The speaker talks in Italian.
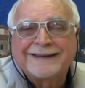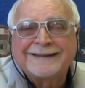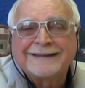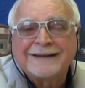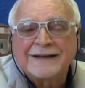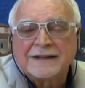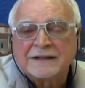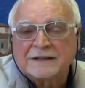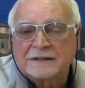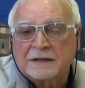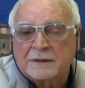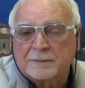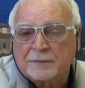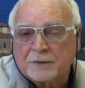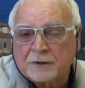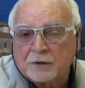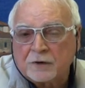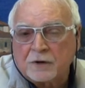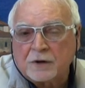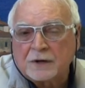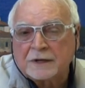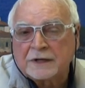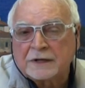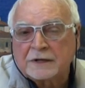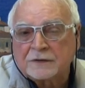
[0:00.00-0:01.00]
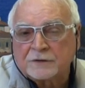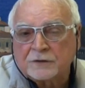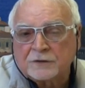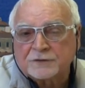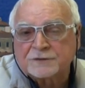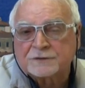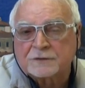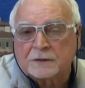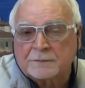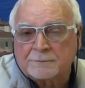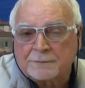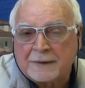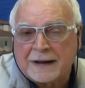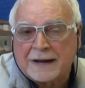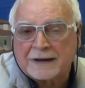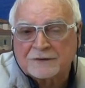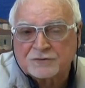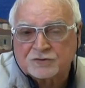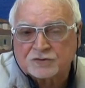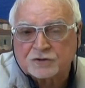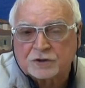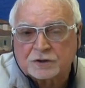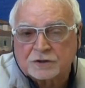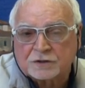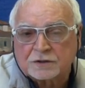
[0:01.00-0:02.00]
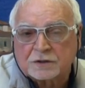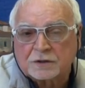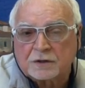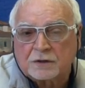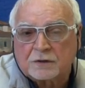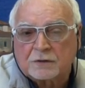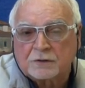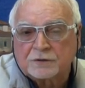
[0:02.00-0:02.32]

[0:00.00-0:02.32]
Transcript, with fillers: In altre parole, il nostro budget